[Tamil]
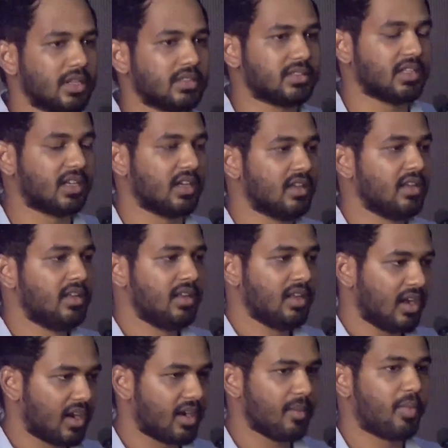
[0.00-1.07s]
ப்ளஸ் தான்
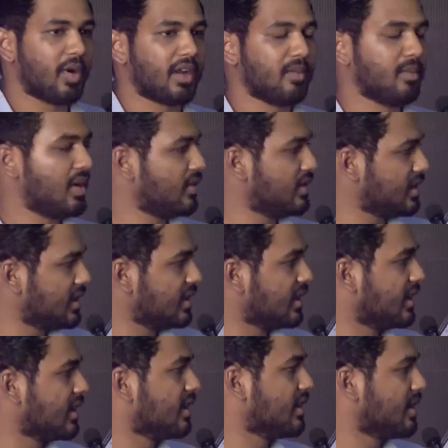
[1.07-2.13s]
ஆனால் படமாக வந்து
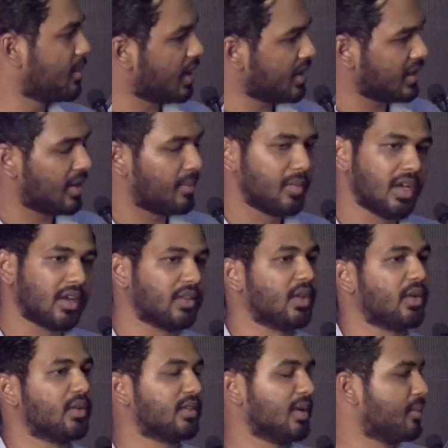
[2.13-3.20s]
இதை இந்த பாட்டு கம்மியாக
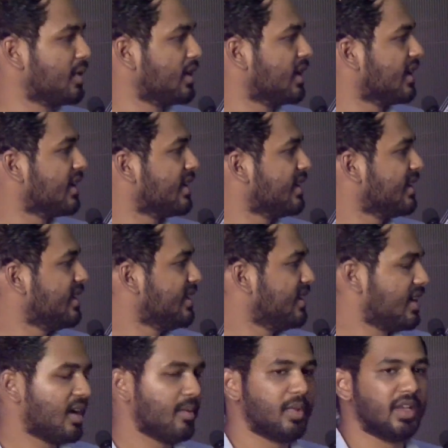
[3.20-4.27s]
இருந்தாலும் தப்பு இல்லை
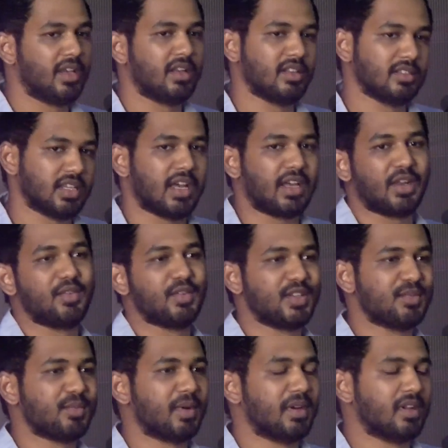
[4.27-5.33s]
அப்படிங்கிற
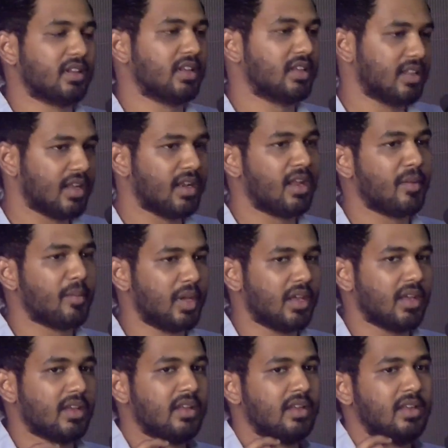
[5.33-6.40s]
சாக்ரிஃபைஸ் பண்ணுறது இது எல்லாமே
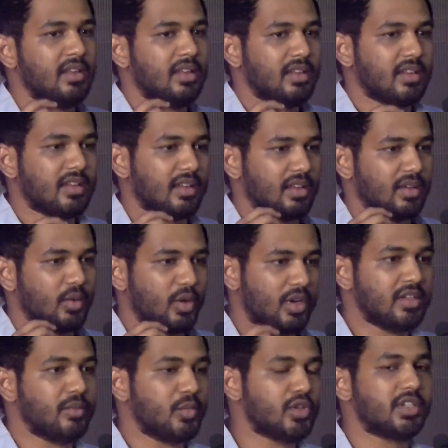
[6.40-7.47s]
ஒரு
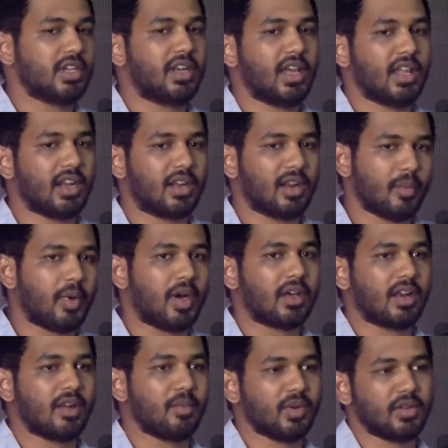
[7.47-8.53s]
மியூசிக் டைரக்டராக
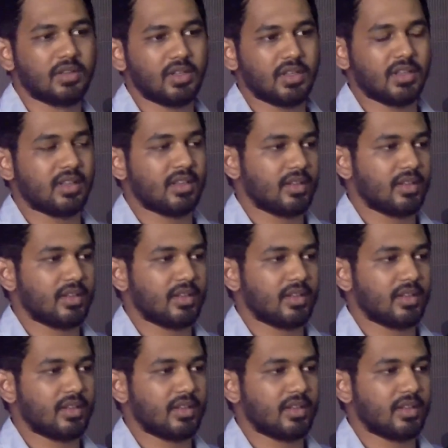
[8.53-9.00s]
பார்க்குறப்ப வந்து